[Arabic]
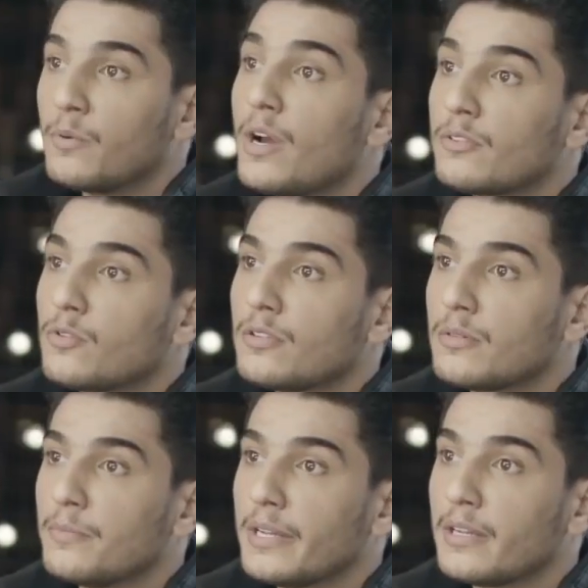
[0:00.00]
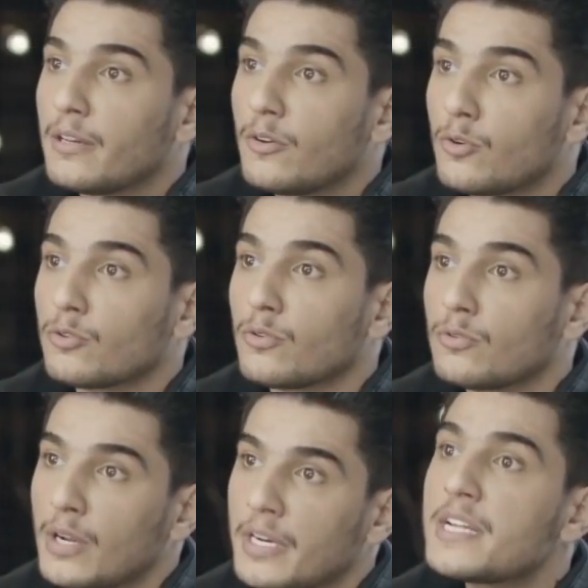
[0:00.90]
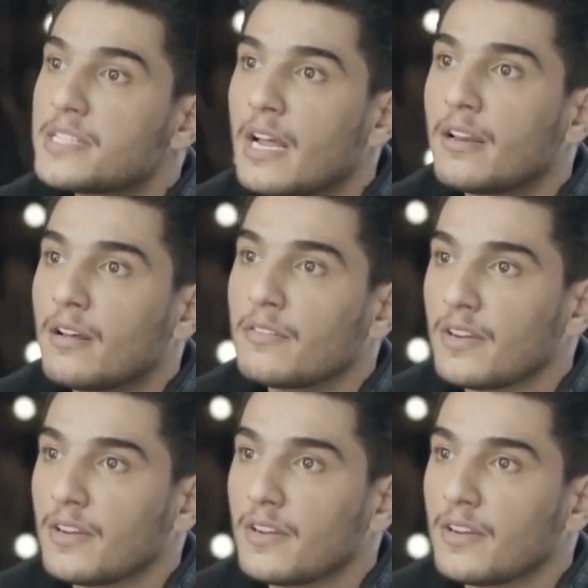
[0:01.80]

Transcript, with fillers: بوقت كنت بالاردن وانا نازل على